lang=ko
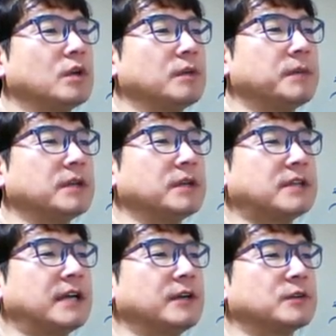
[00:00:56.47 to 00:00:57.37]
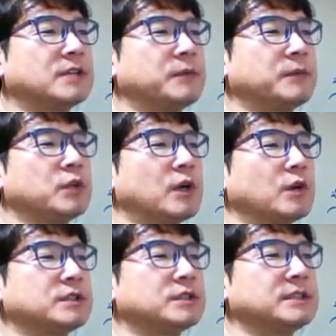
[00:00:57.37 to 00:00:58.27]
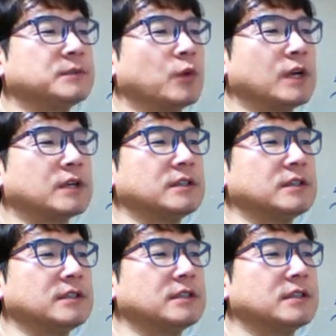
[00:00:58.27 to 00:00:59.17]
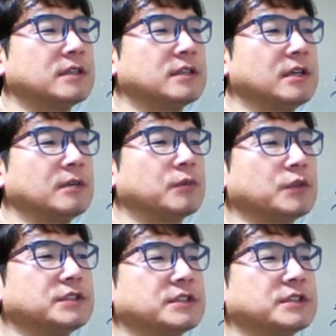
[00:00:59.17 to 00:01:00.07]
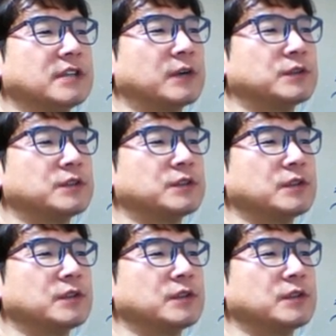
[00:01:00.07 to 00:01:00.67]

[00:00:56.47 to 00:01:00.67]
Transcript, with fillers: 별거 다 해요. 그 다음에 우리가 지금은 오라클 프로시저를 하고 있죠.